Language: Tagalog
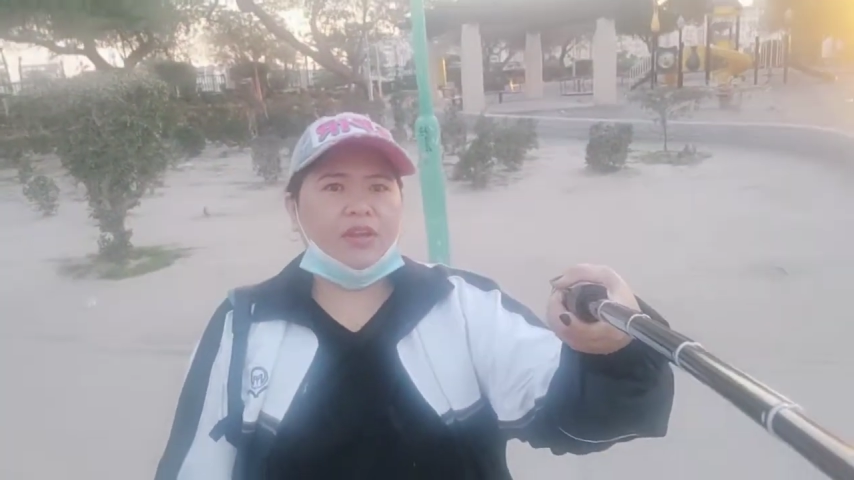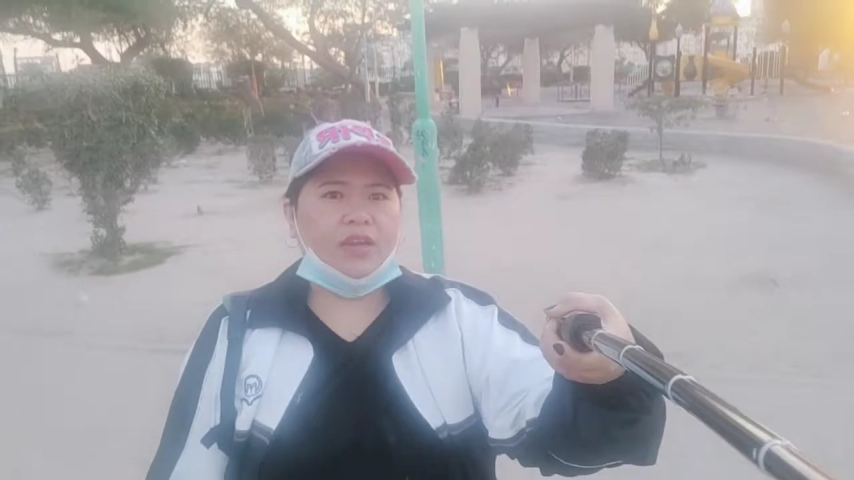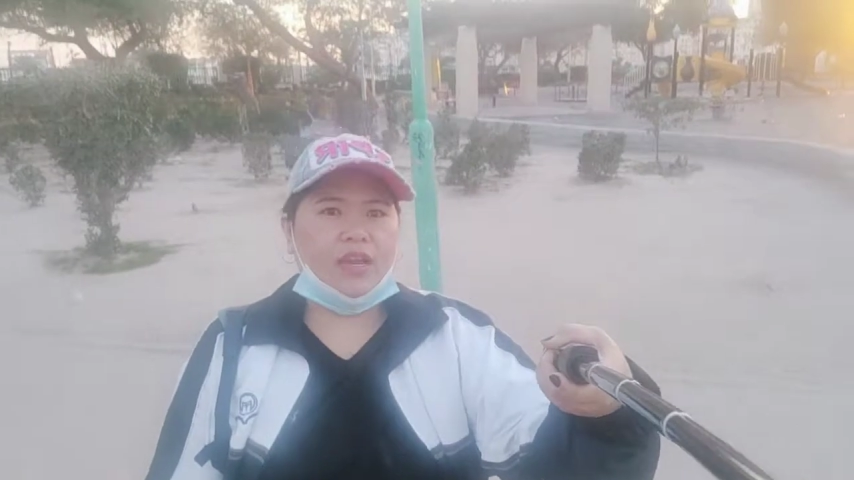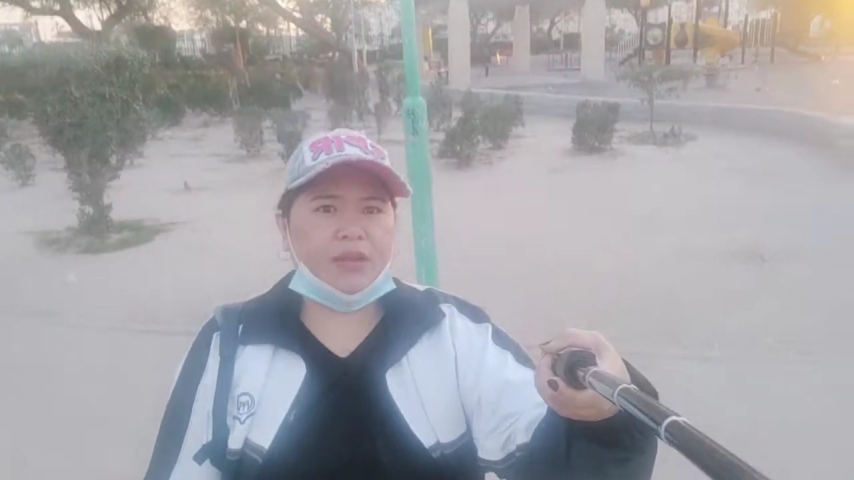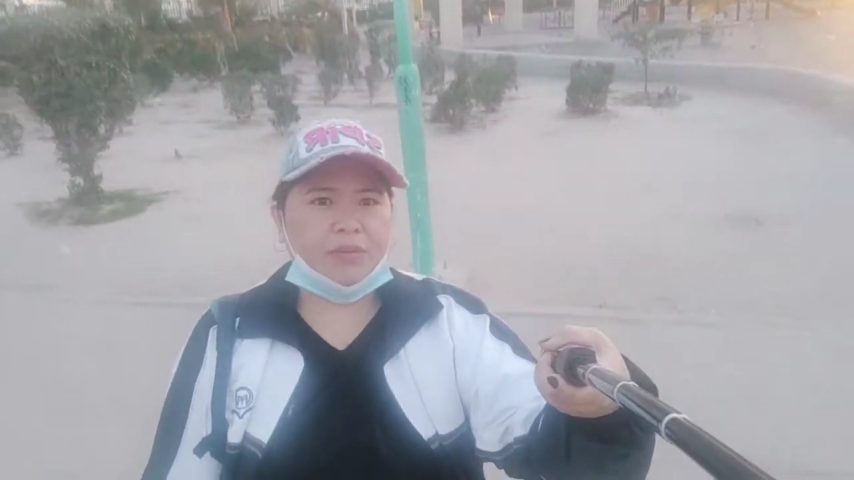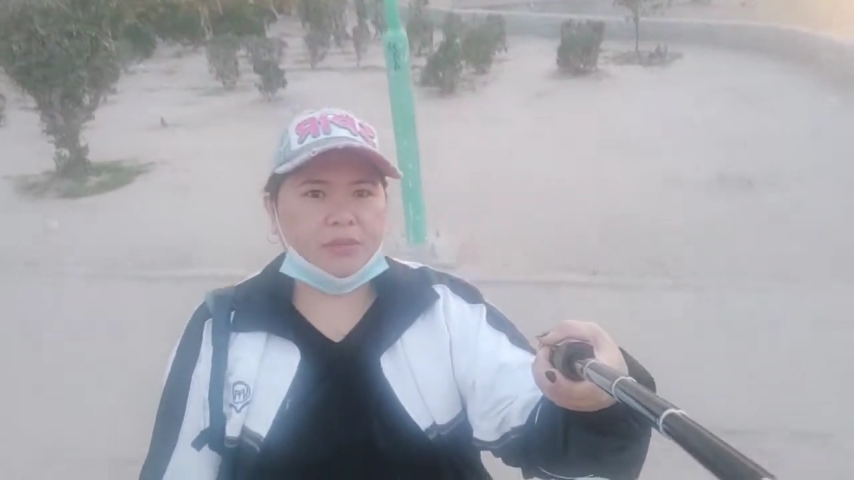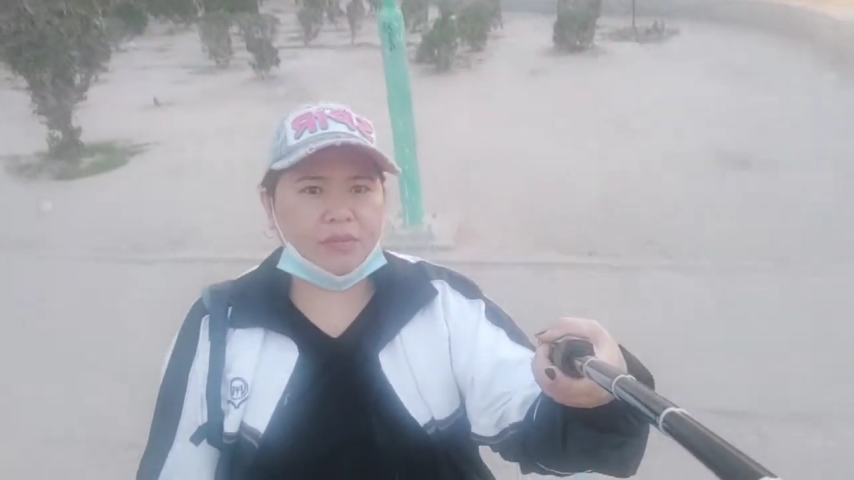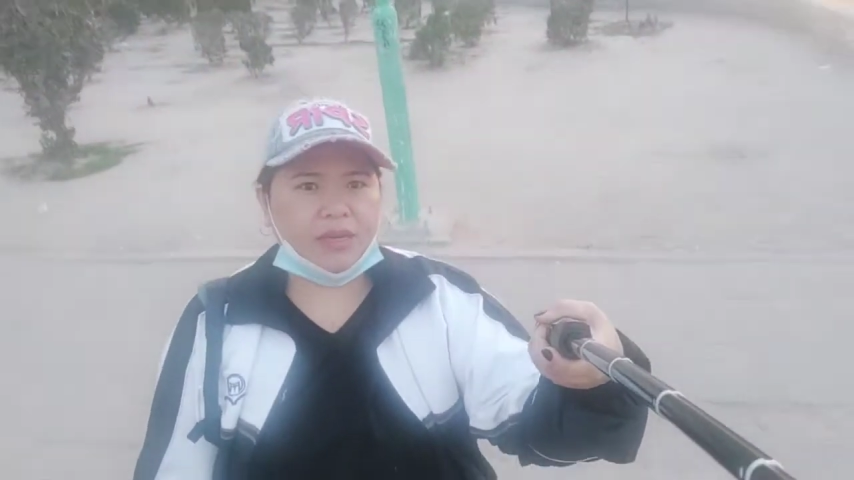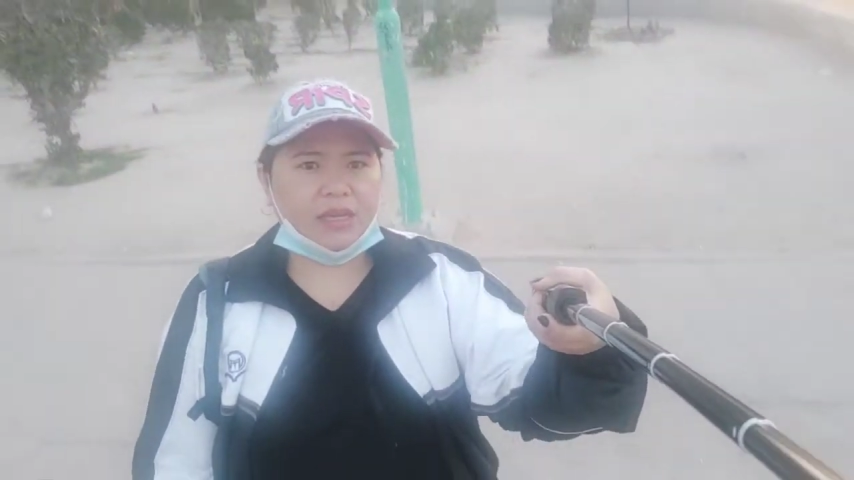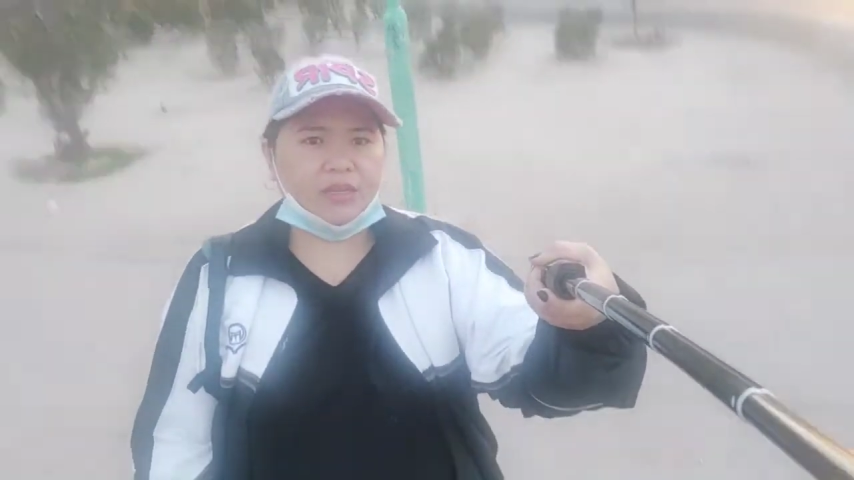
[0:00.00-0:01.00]
Nalabas
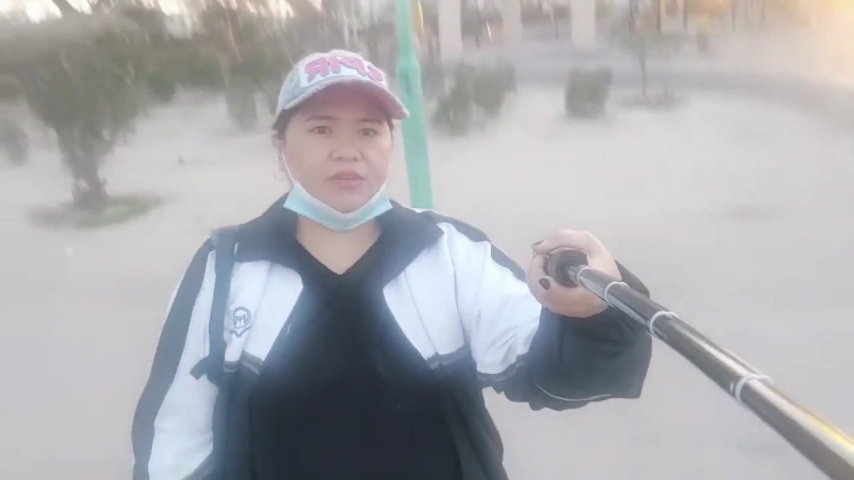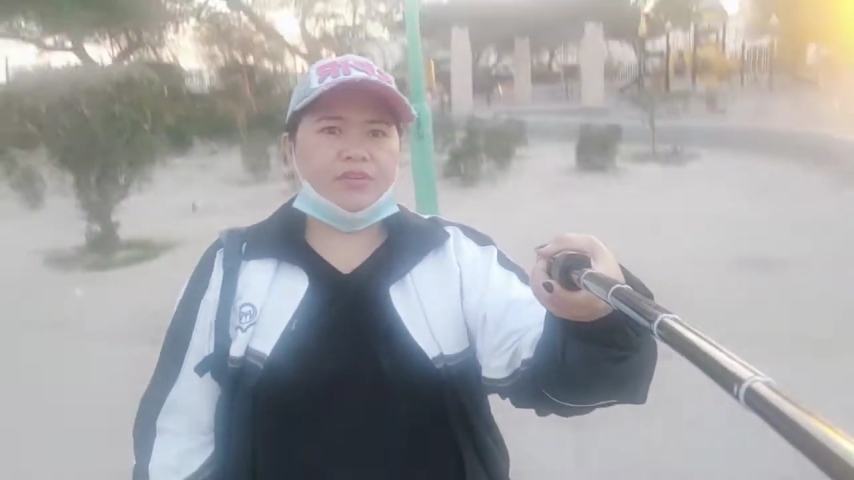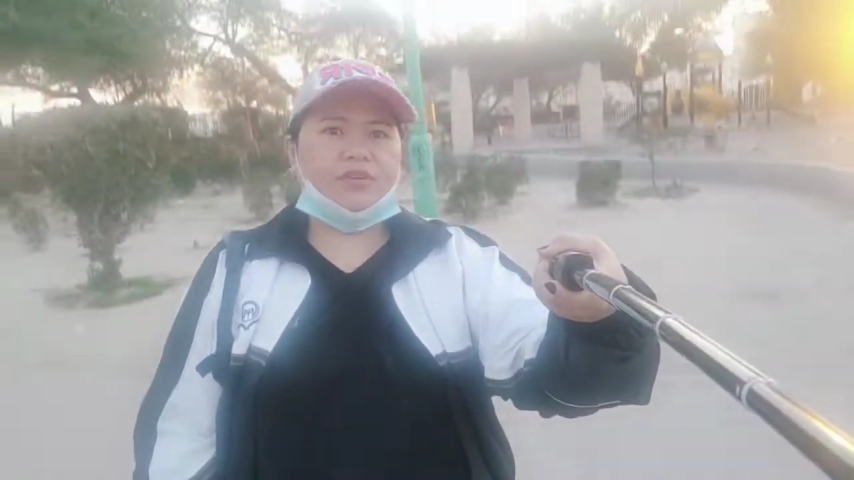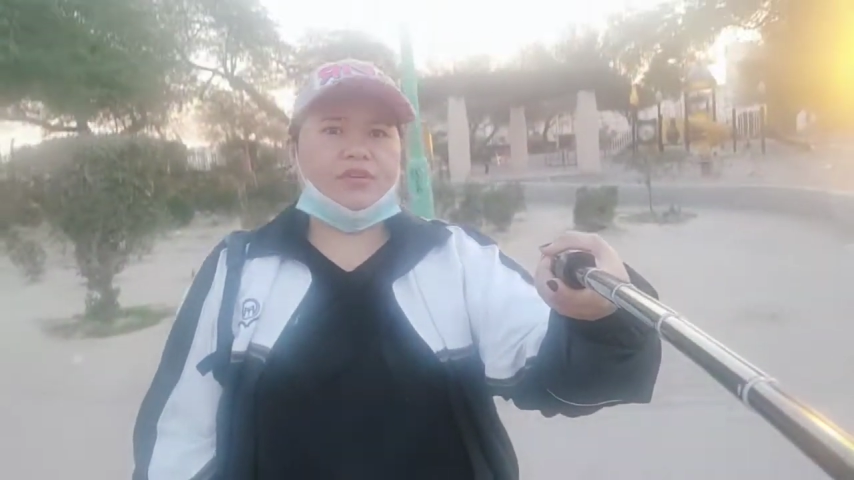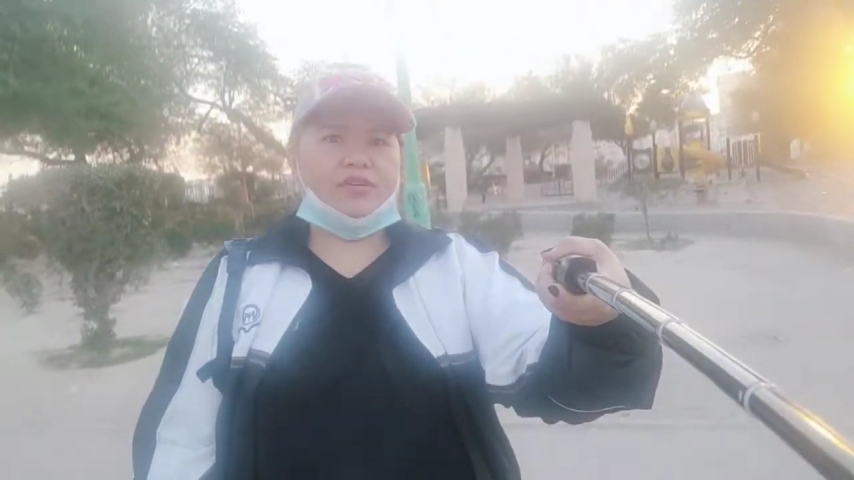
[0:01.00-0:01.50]
pala yung